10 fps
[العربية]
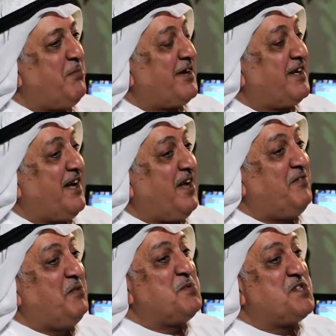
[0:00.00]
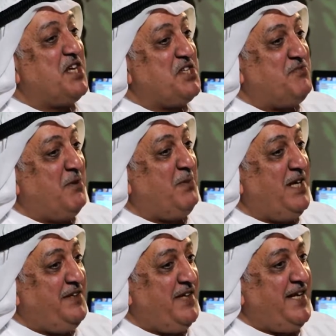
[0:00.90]
مره كان في المستشفى
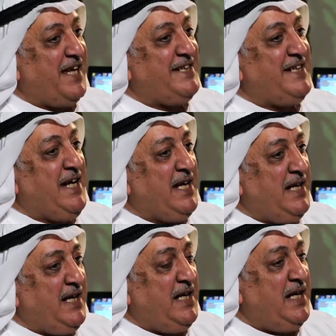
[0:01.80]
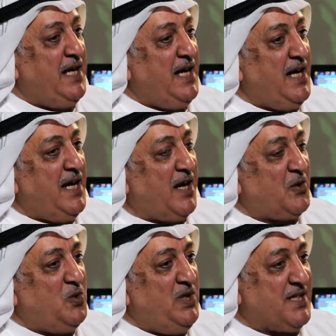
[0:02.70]
بلندن ادق عليه
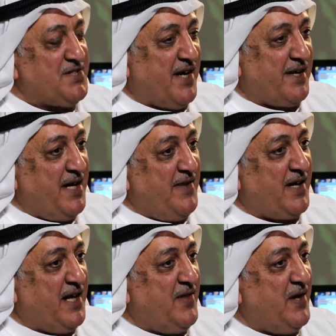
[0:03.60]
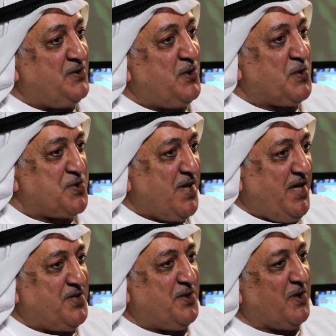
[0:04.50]
اقول له صار كذا كذا شنو
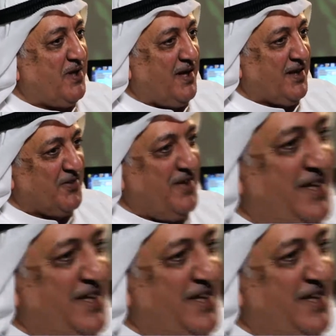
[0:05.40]
الصح شنو الغلط